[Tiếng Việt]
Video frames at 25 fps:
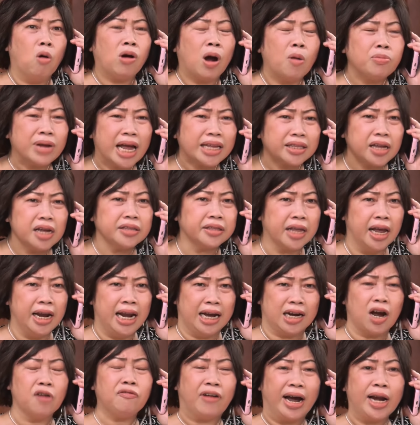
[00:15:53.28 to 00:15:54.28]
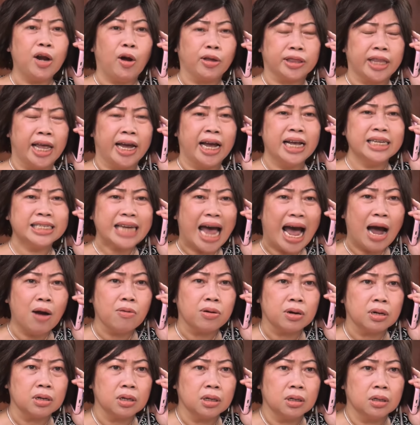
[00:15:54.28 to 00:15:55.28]
cô không nhắc tới tiền là không phải đòi tiền hay
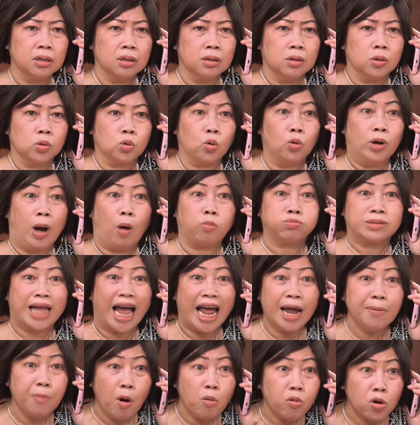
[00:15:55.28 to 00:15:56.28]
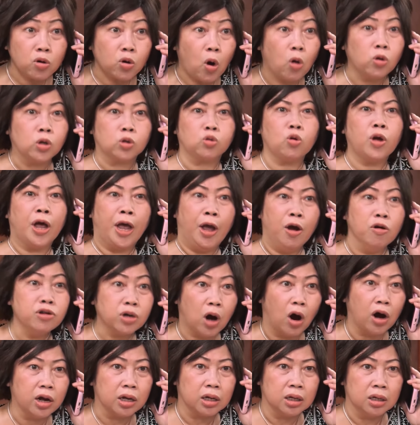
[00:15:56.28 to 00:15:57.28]
sao tôi đọc tái bút của cô rồi tôi
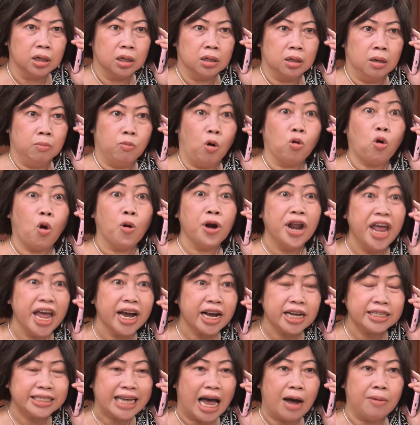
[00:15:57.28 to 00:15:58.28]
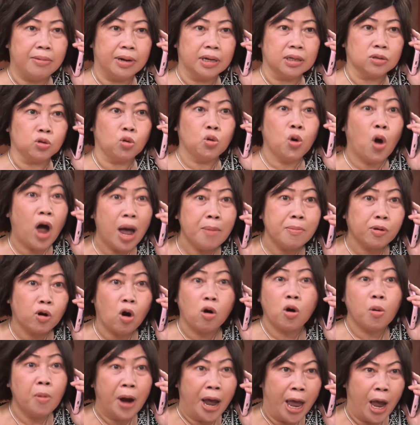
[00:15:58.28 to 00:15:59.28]
hiểu rồi bộ cô điếc hay sao mà tôi nói
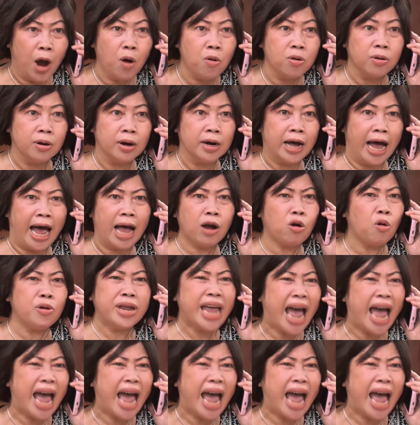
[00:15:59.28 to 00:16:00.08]
mà cô không hiểu hả